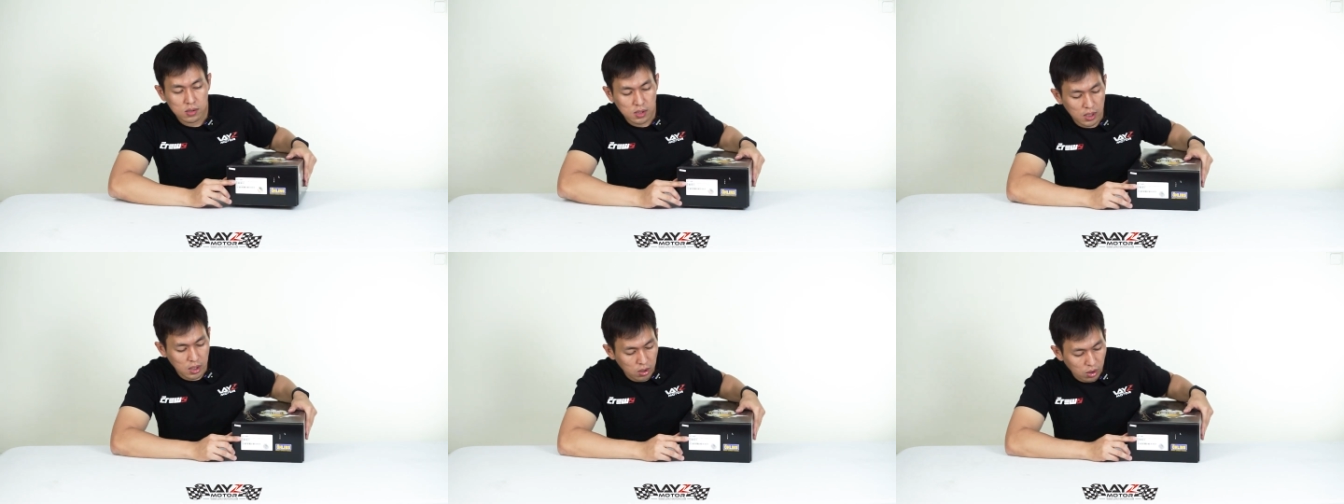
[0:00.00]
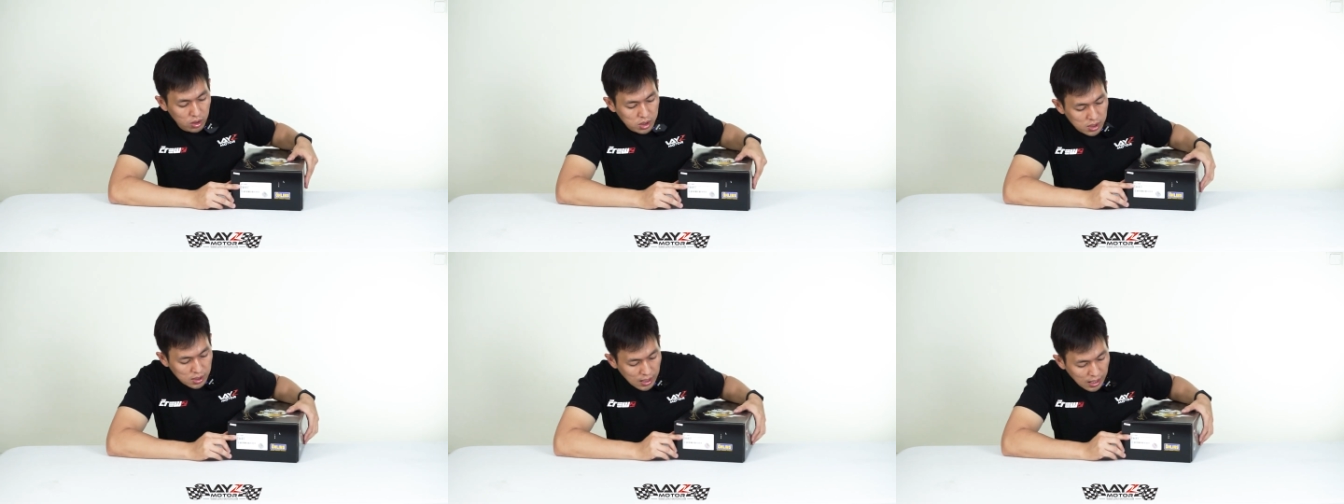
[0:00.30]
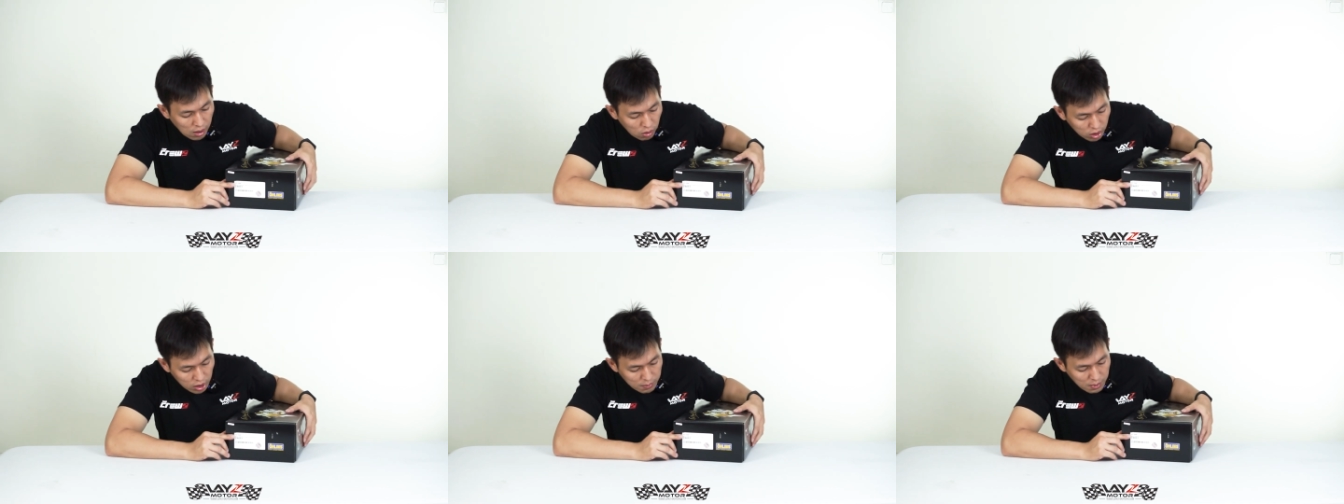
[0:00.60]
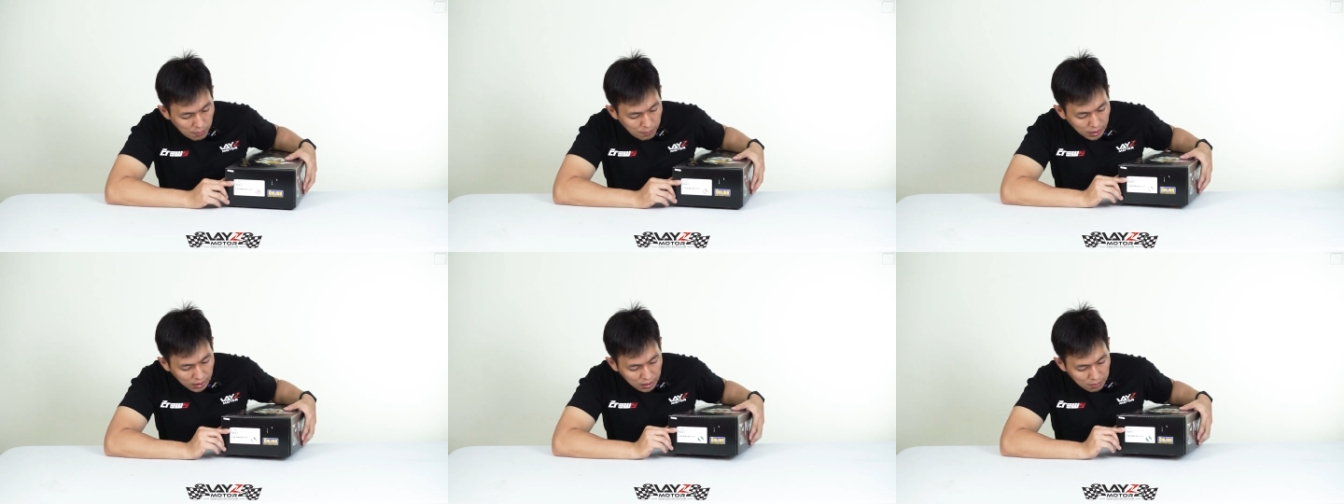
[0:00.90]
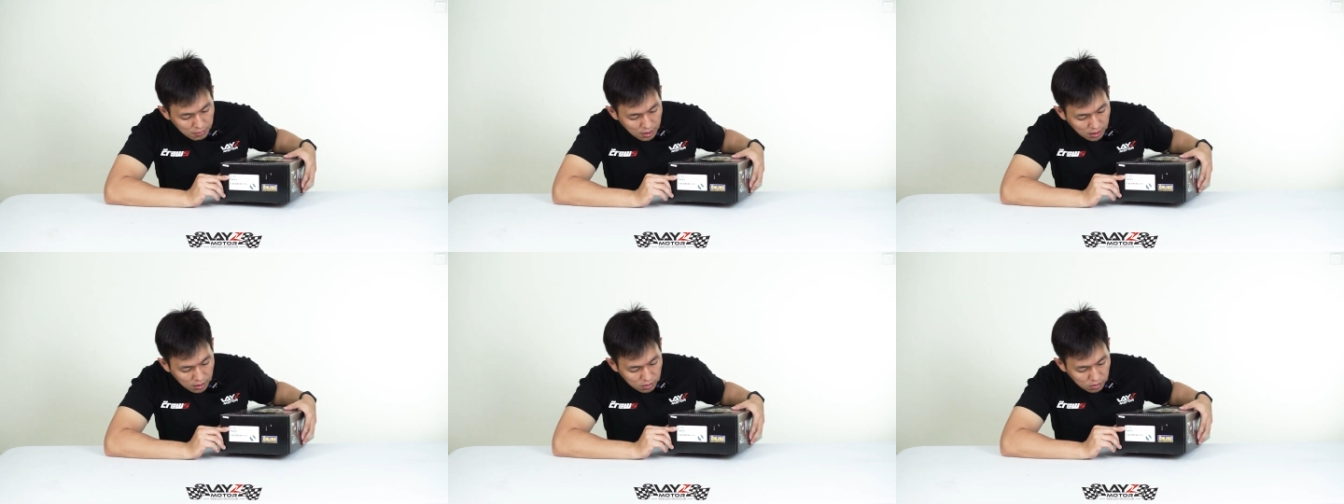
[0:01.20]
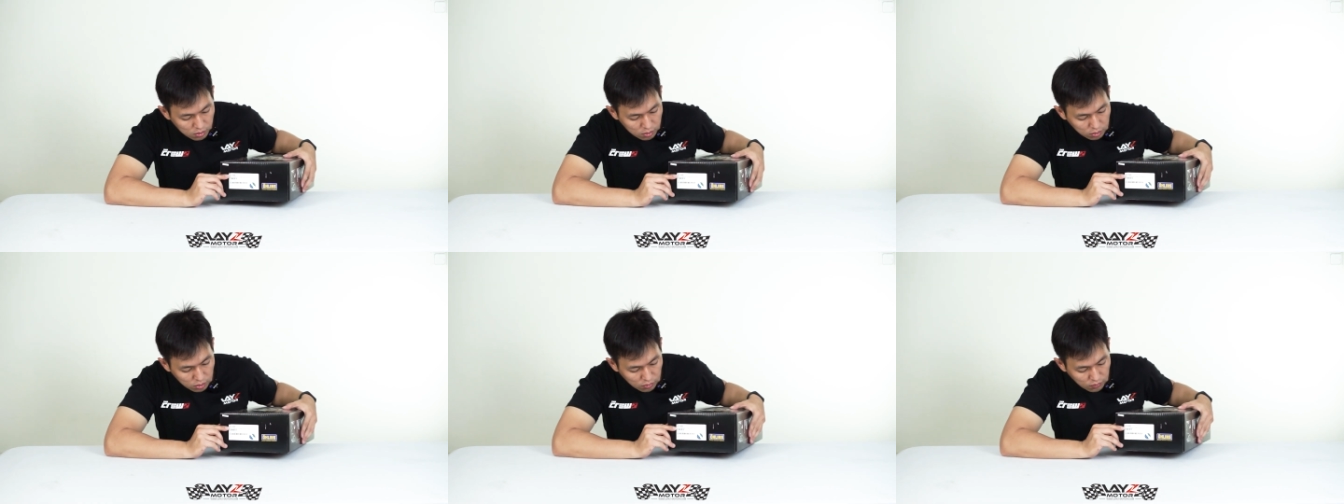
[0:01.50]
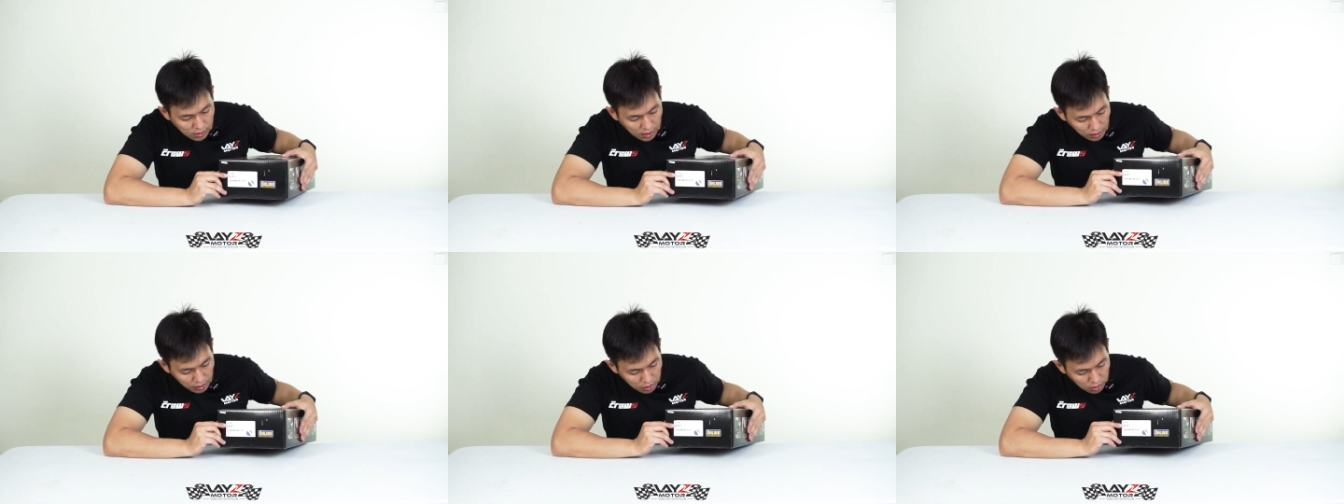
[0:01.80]
jadi kalau di sini HO545 untuk
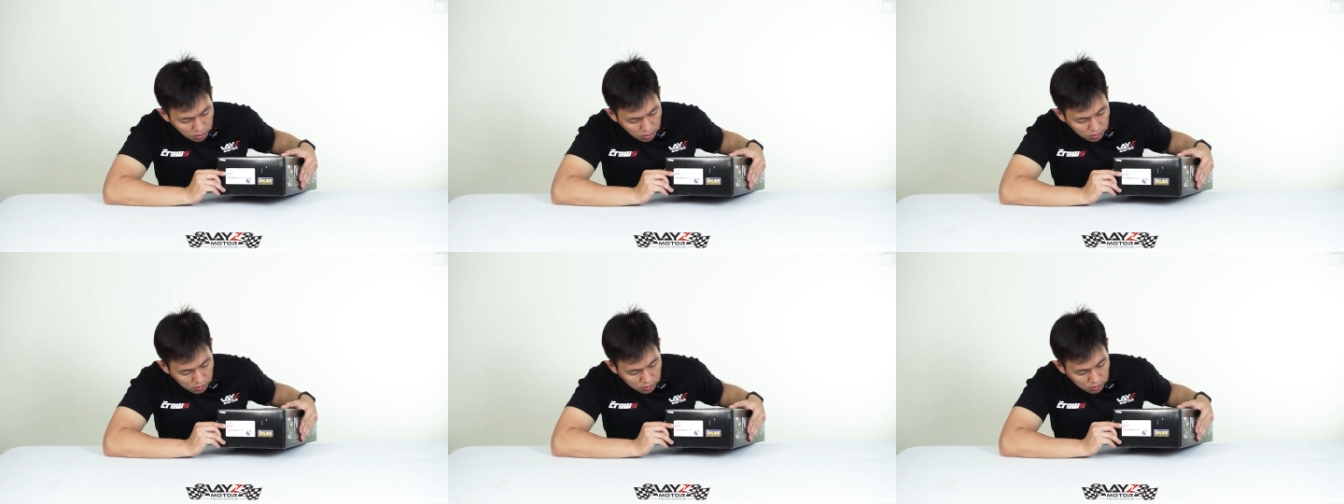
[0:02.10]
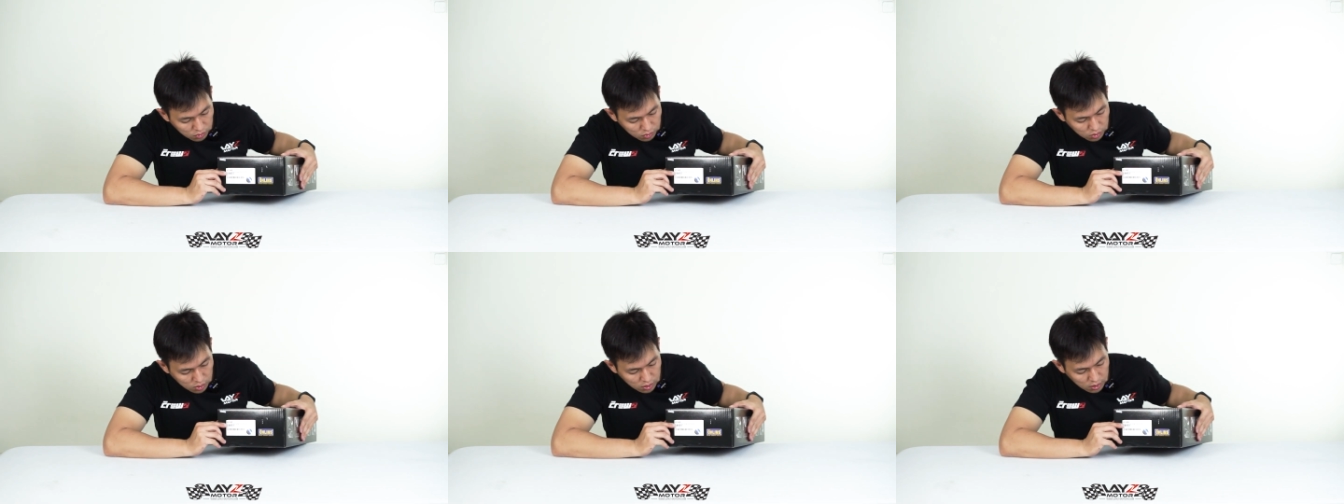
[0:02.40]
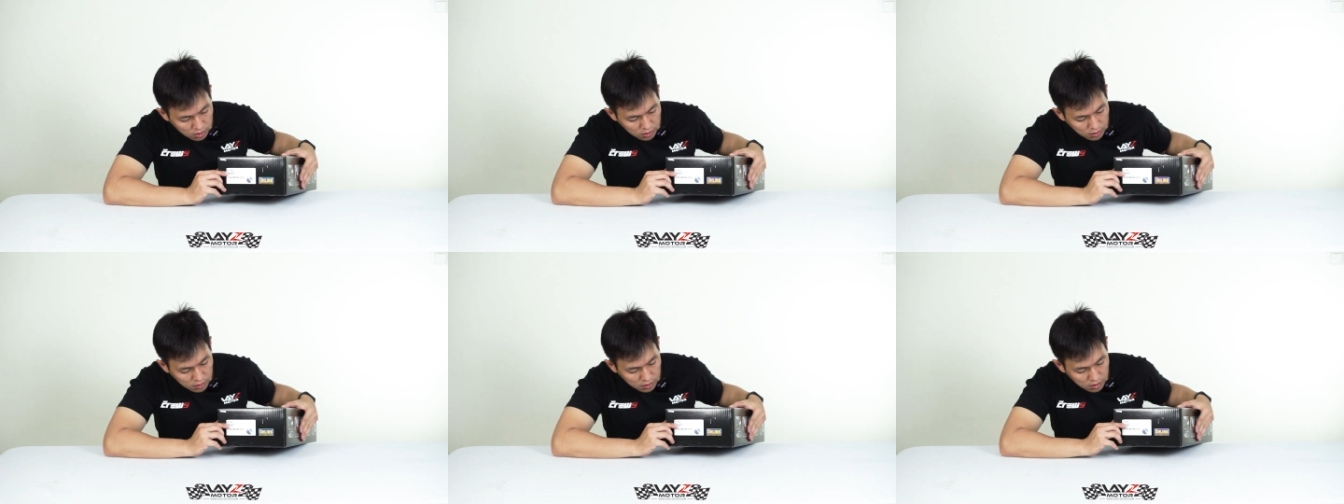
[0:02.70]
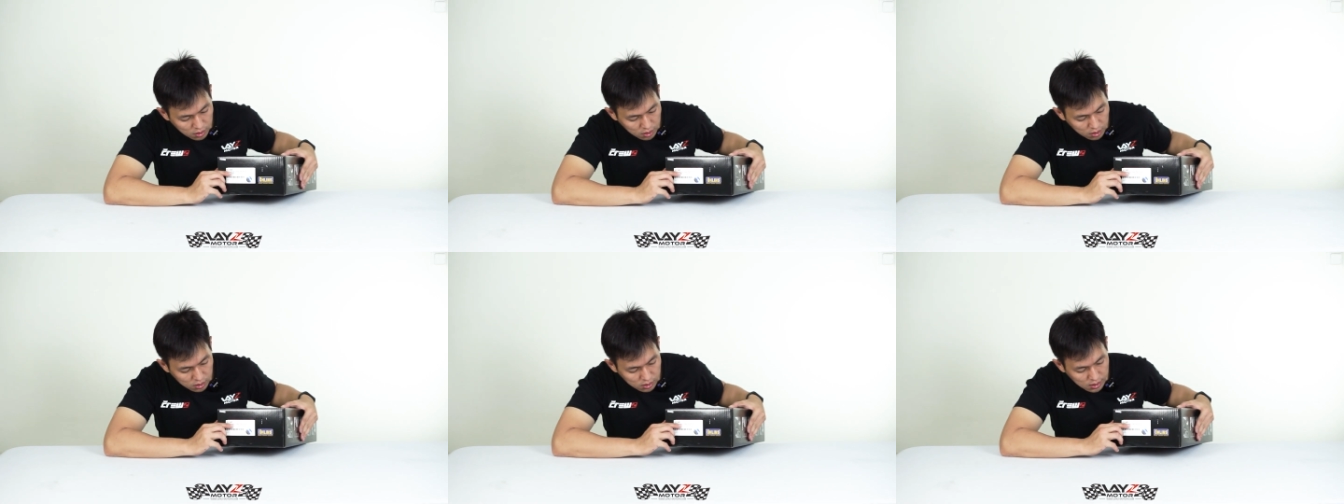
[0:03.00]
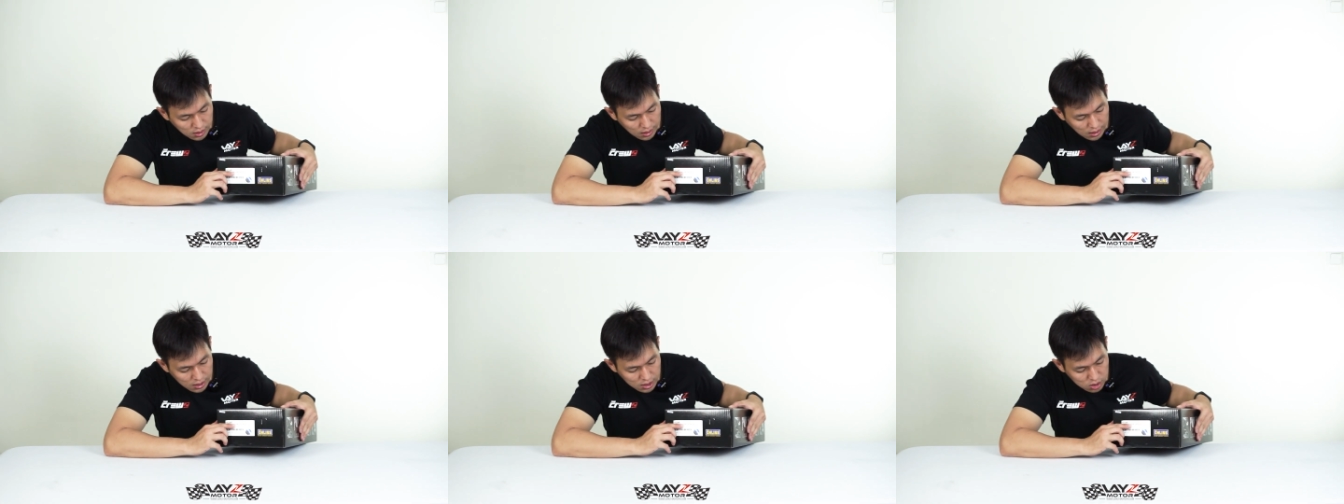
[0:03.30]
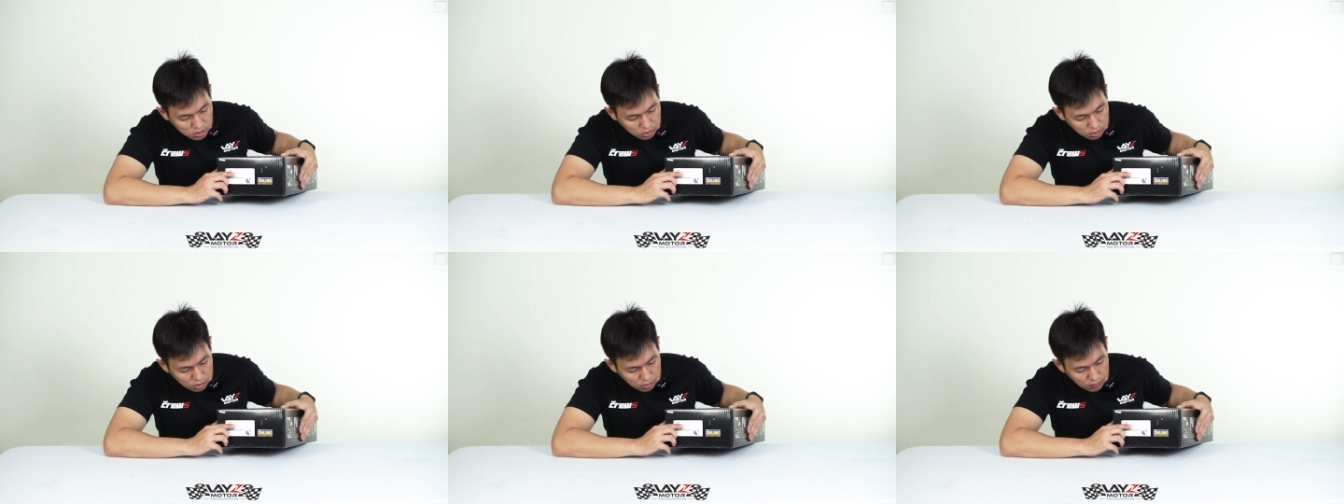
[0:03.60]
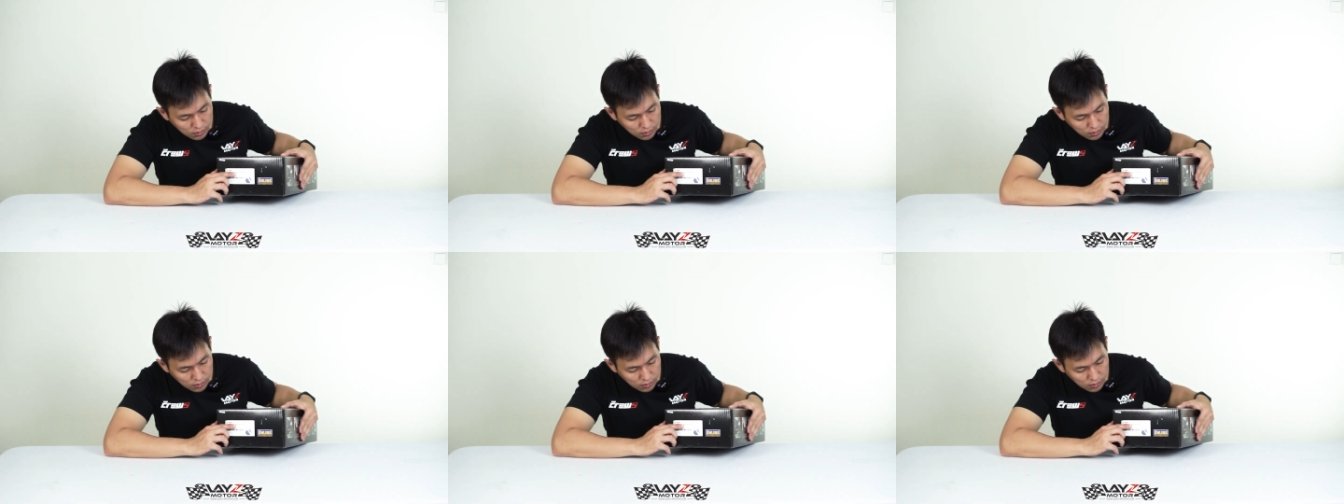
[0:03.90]
Vario jelas untuk